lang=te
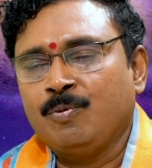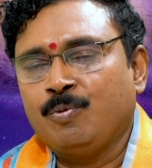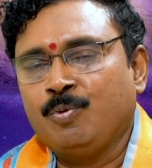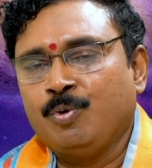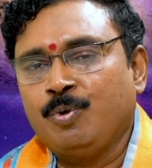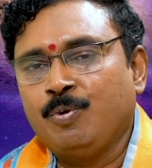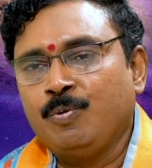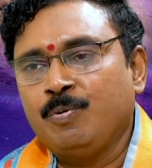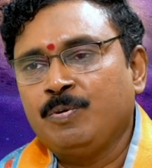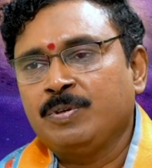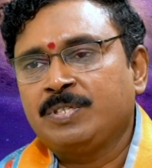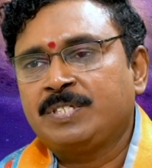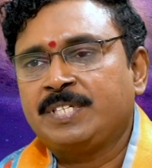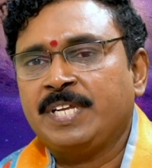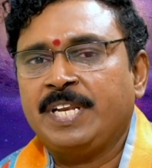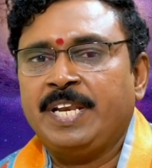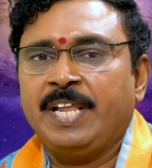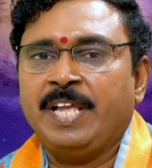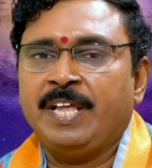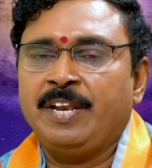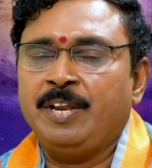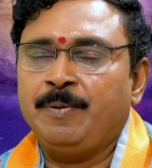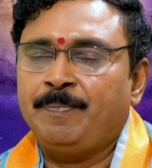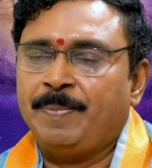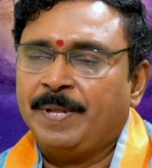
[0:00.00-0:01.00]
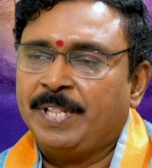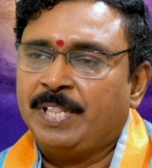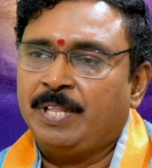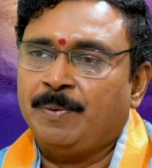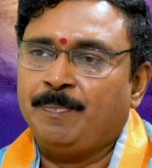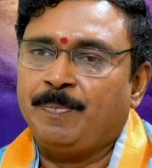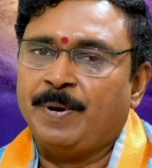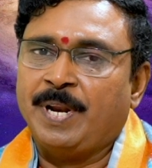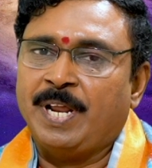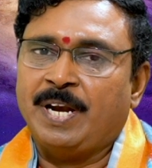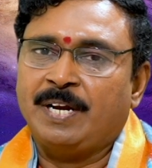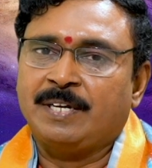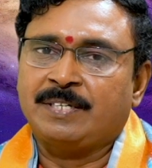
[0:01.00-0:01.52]
గురువు శని అని పెద్ద
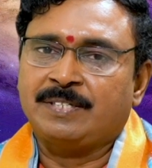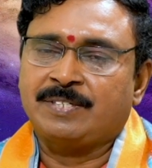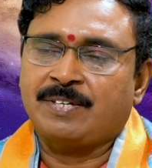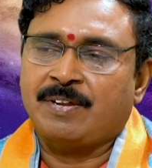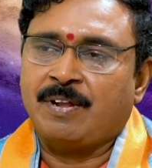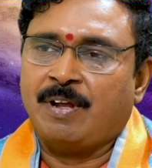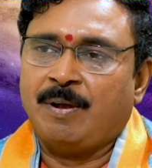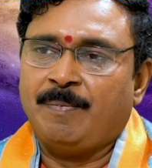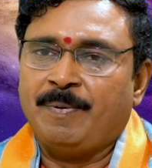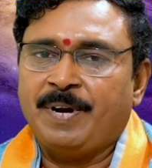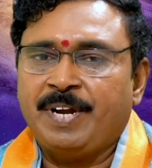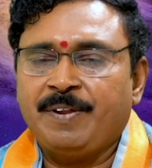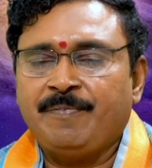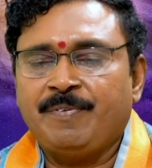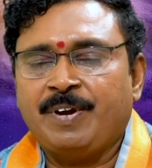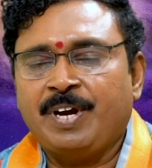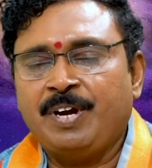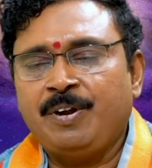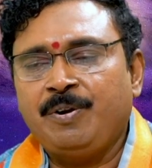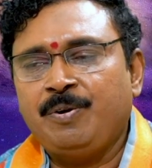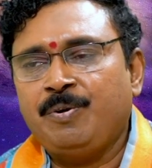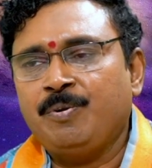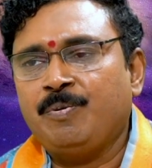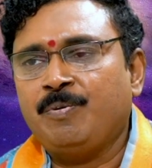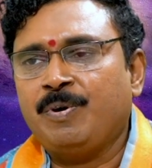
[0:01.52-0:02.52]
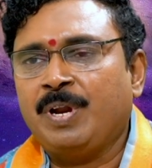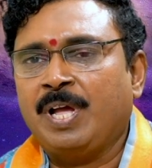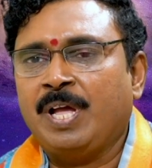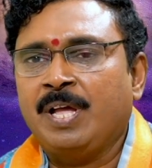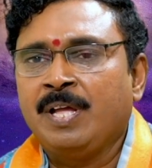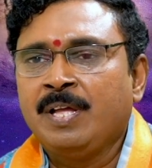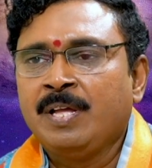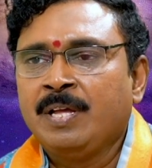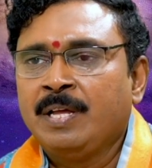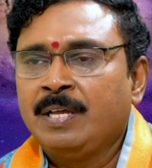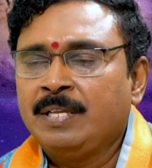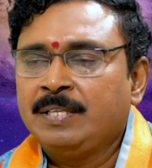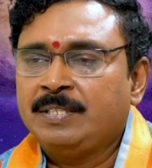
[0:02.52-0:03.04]
ప్లానెట్స్ కాబట్టి ఇవి రెండు కూడా
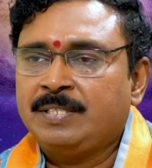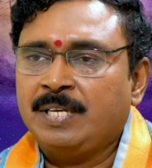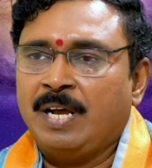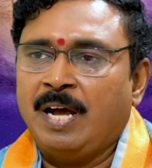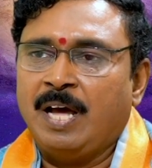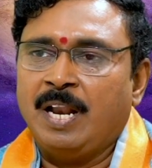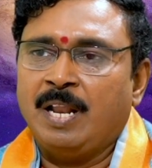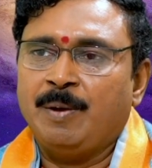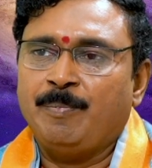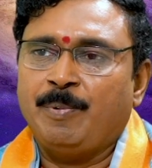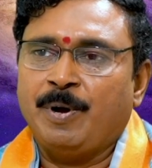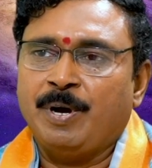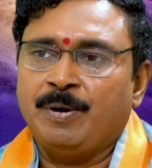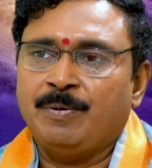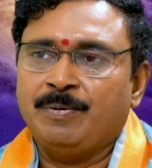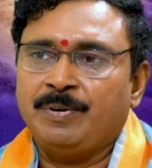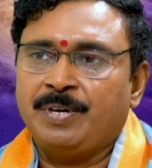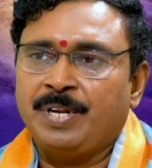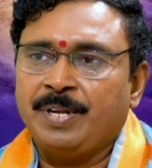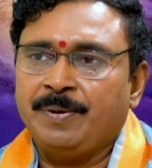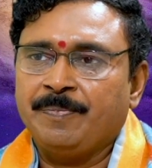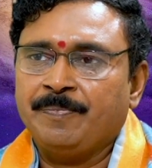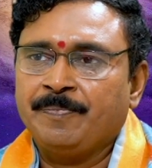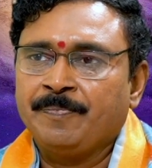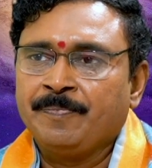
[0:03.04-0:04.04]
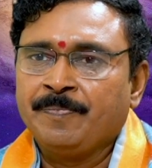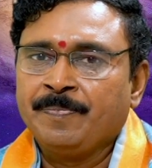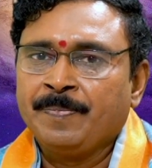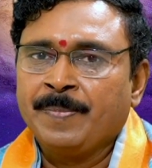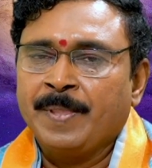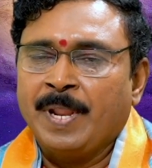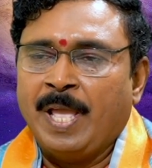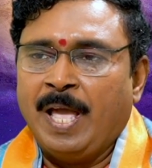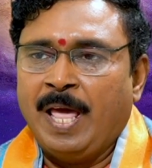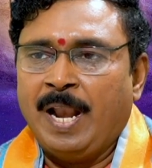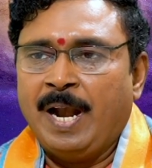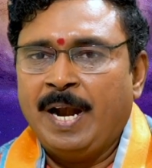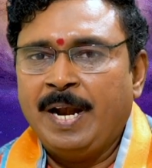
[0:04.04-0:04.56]
చాలా బాగుంటాయి
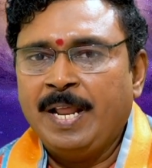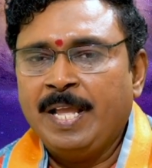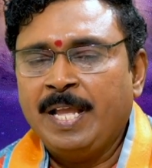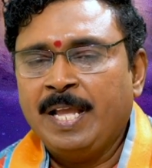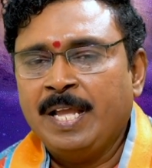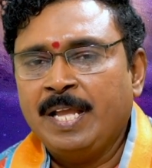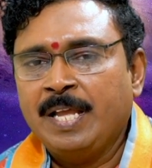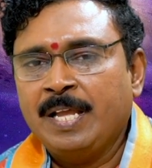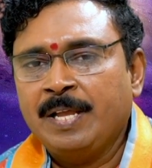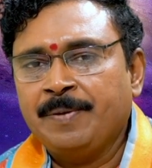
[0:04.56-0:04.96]
అలానే